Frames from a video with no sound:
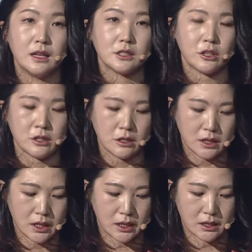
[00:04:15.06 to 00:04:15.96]

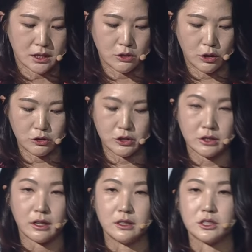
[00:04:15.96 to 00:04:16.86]
청년이 지원군이
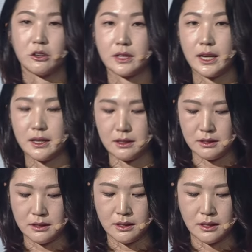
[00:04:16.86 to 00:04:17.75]
되는 정당,
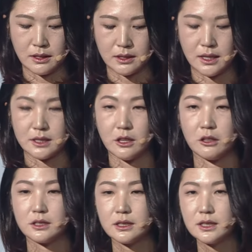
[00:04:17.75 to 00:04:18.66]
그래서
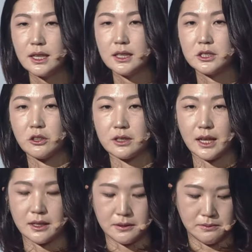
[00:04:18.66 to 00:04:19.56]
승리하는
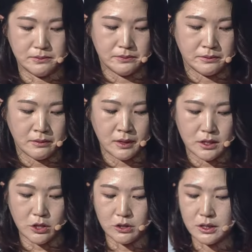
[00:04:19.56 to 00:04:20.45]
정당,
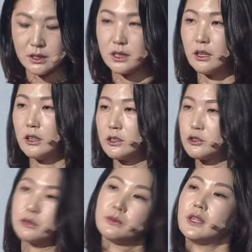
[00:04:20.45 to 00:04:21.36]
저는 그런
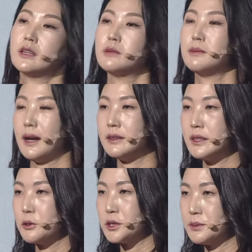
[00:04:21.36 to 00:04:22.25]
국민의힘을
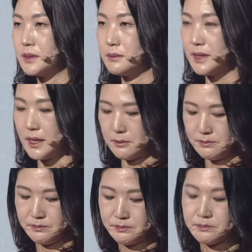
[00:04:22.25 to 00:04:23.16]
만들고 싶습니다.
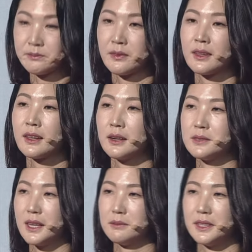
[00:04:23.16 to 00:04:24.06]

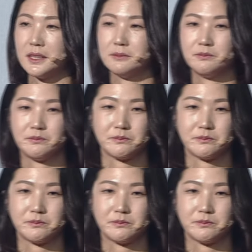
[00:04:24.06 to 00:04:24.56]
감사합니다.